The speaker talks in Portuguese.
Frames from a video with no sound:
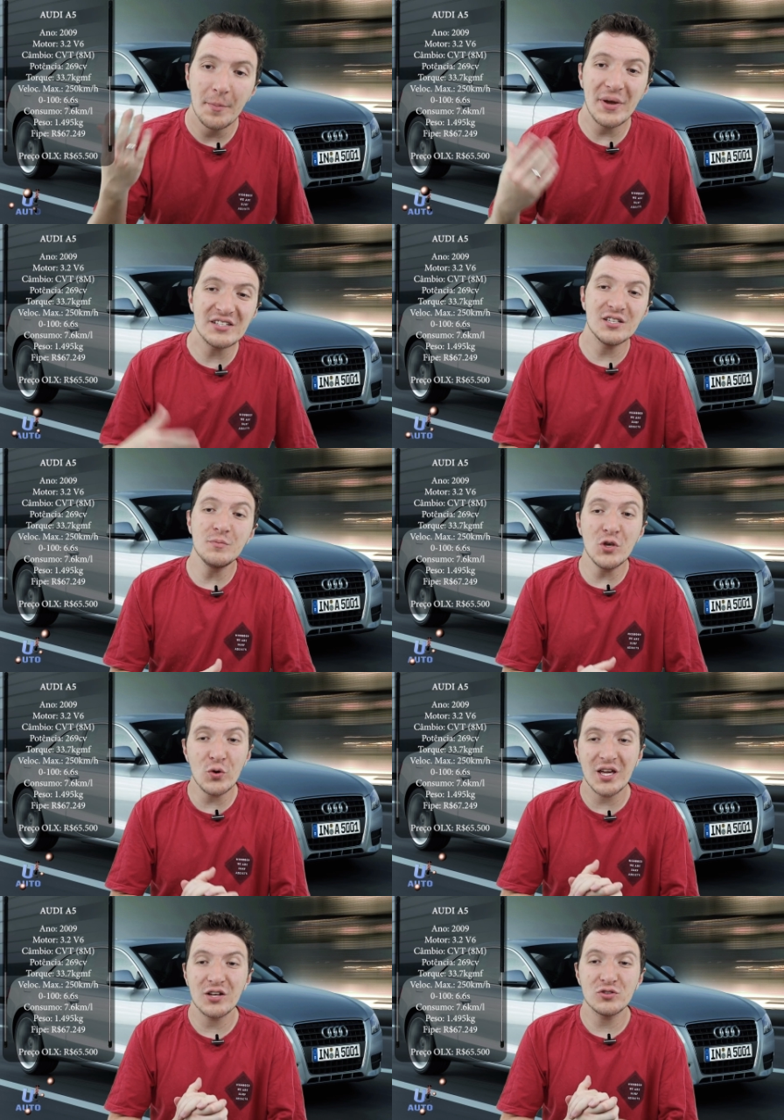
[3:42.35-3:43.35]
Peso de
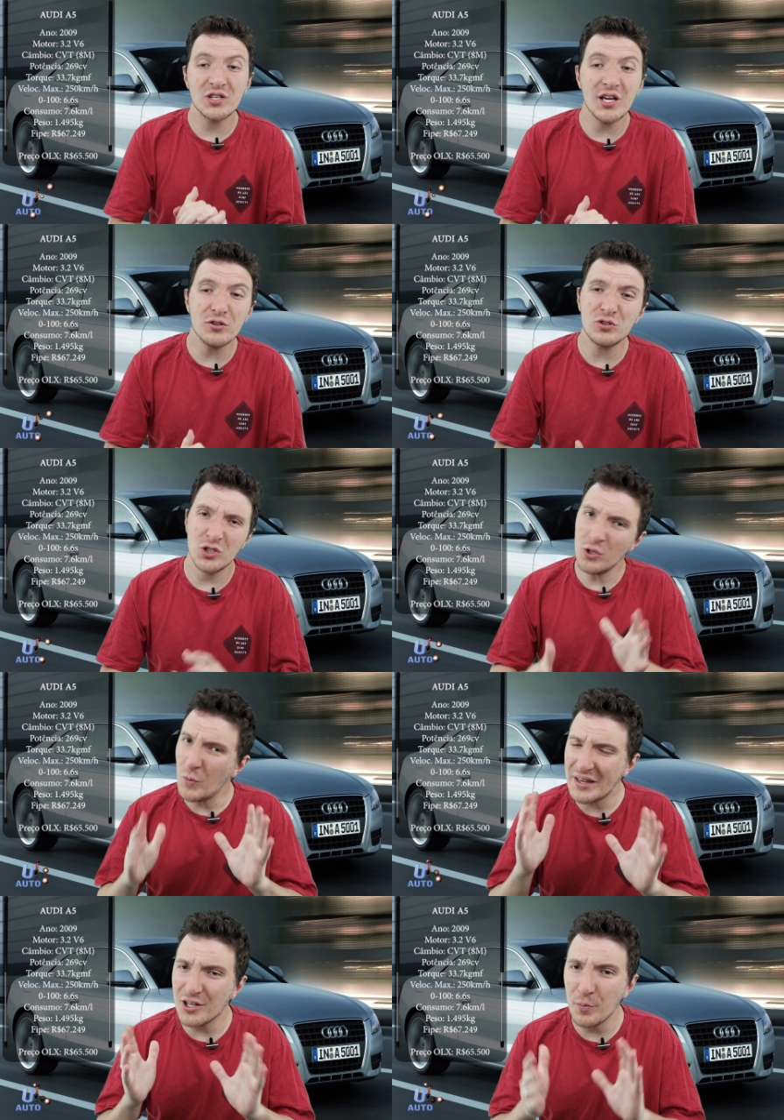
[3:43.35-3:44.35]
1.500 kg,
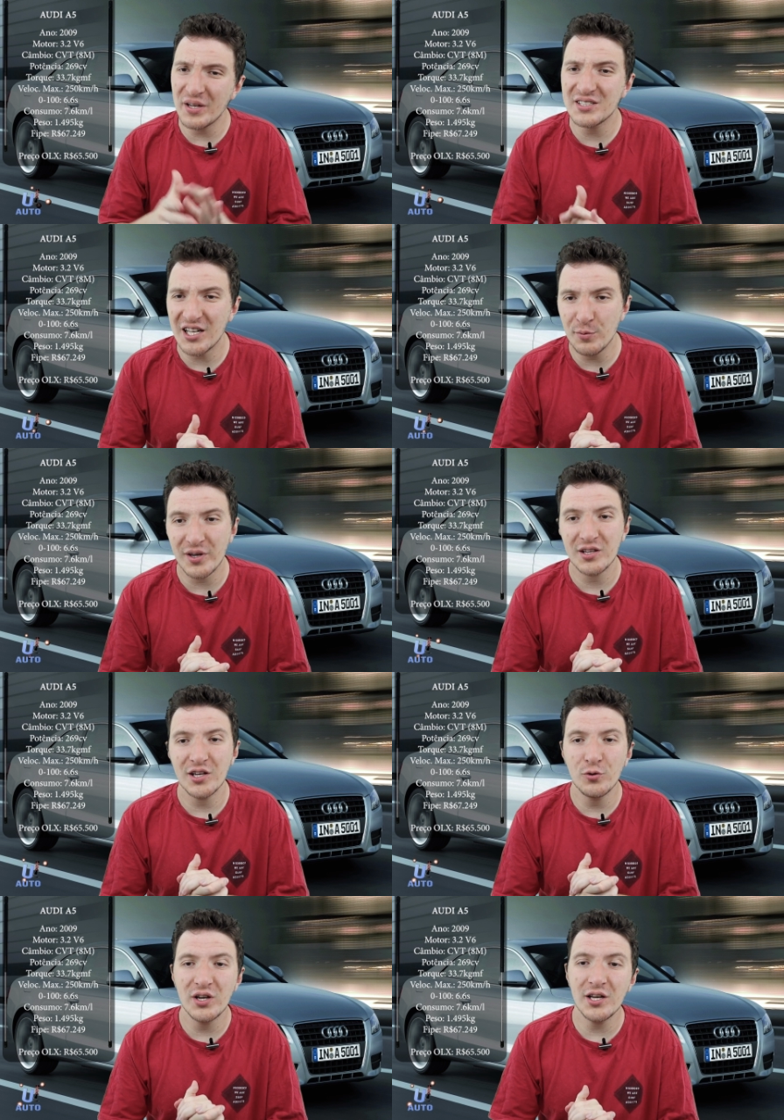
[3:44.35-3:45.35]
não é tão pesado para a
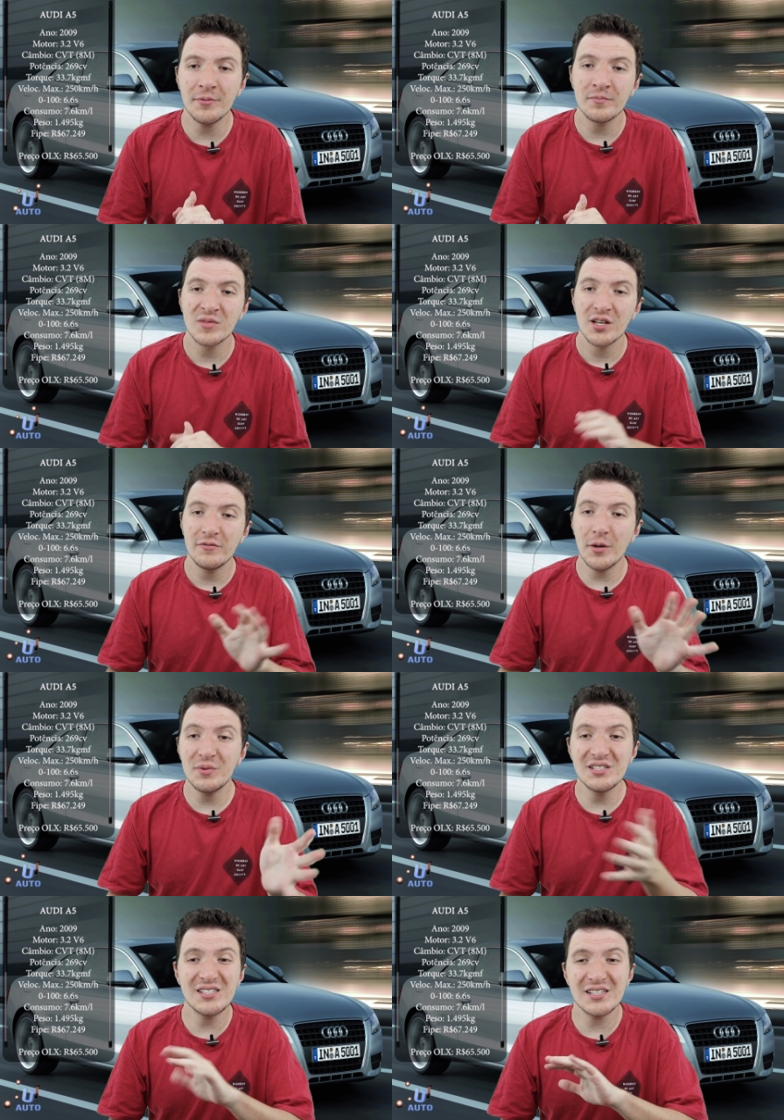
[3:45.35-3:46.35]
categoria. FIP
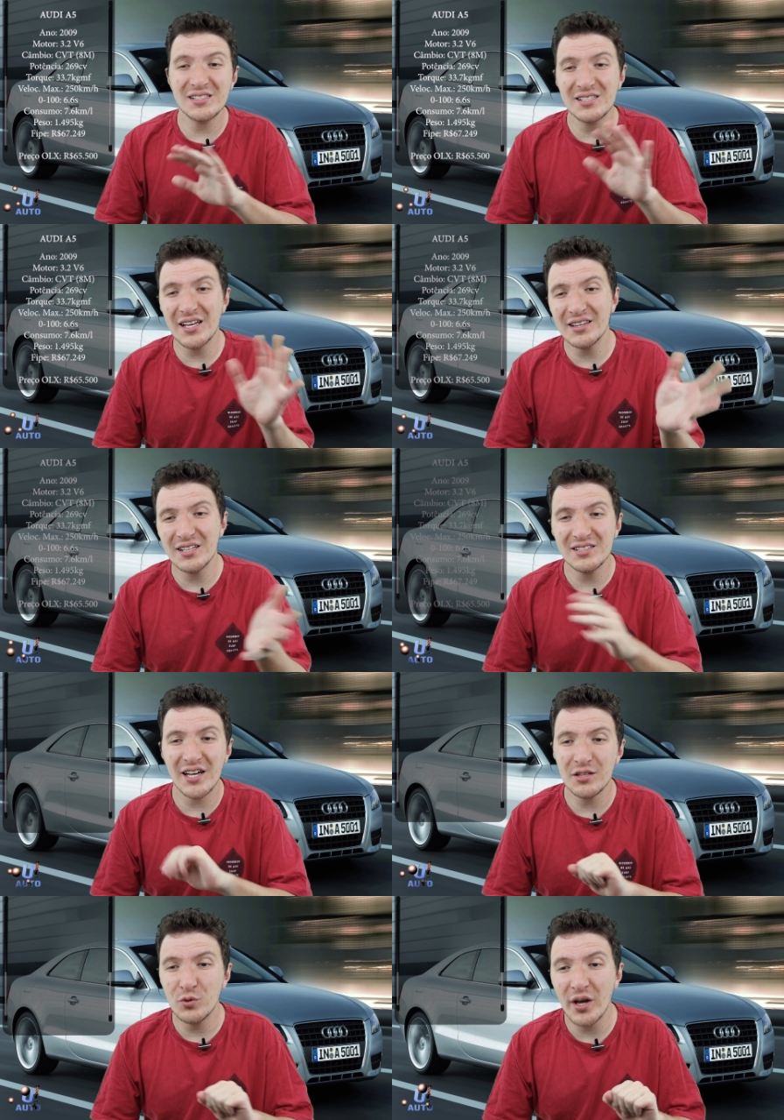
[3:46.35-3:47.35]
de
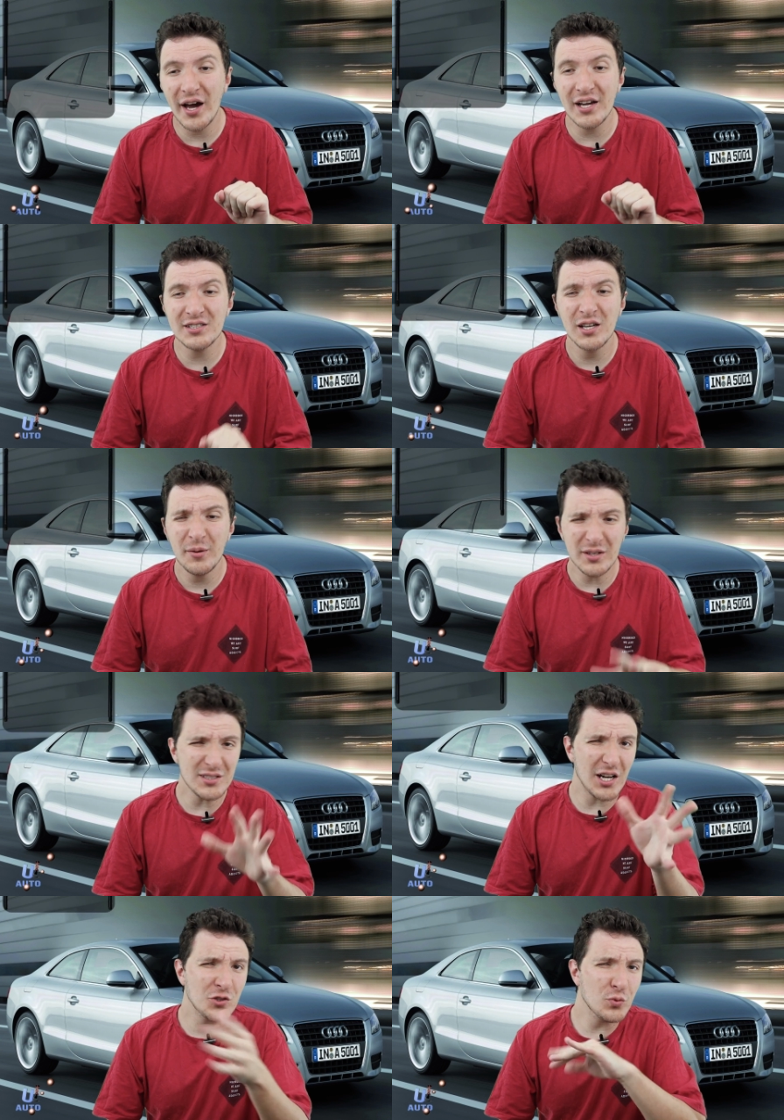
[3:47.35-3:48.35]
67 mil reais,
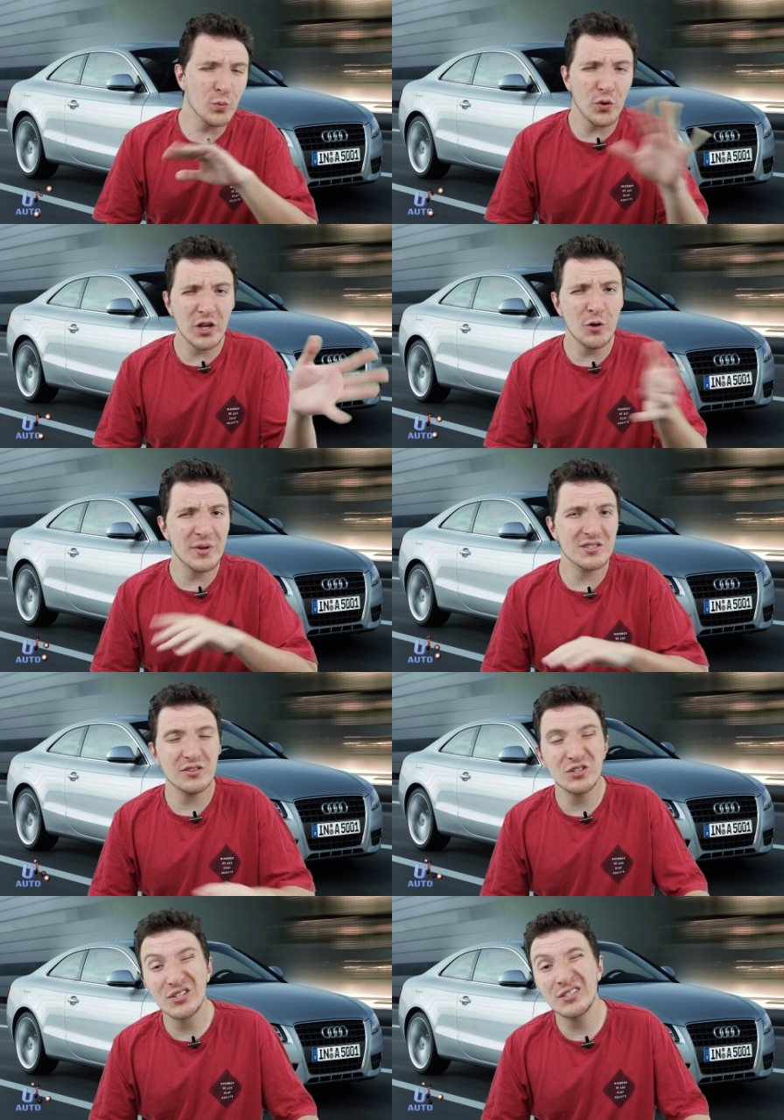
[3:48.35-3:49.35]
mas acham por um pouquinho menos em
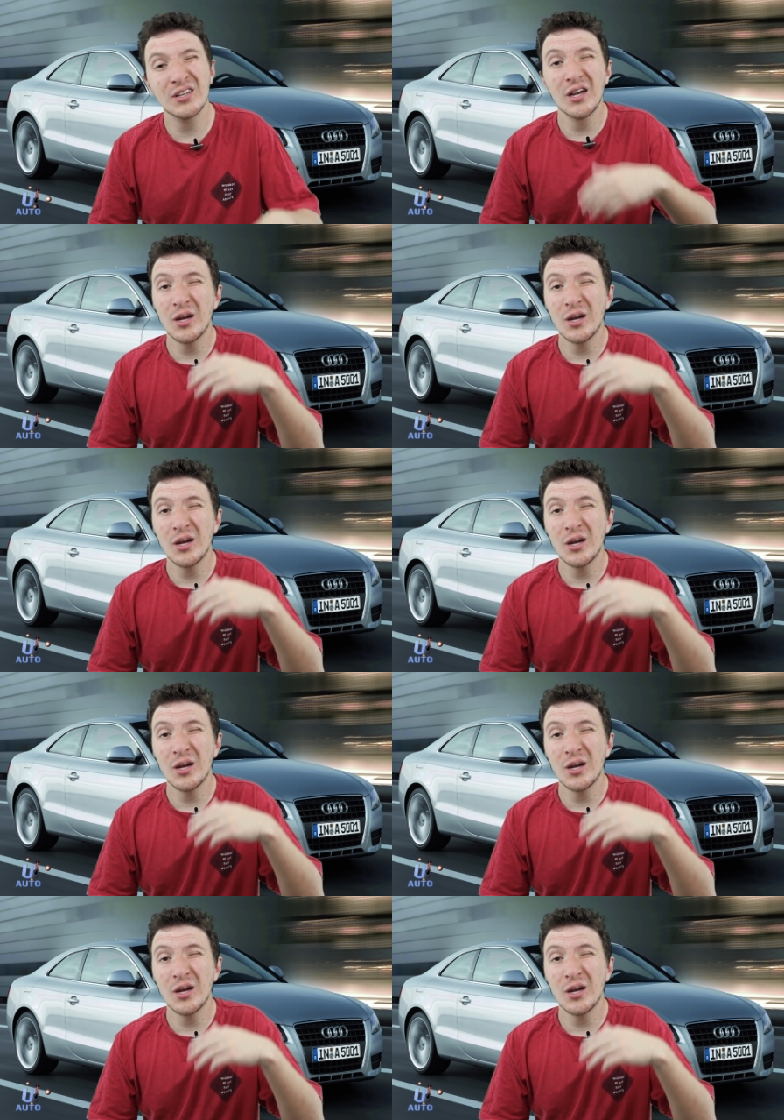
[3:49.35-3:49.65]
NX,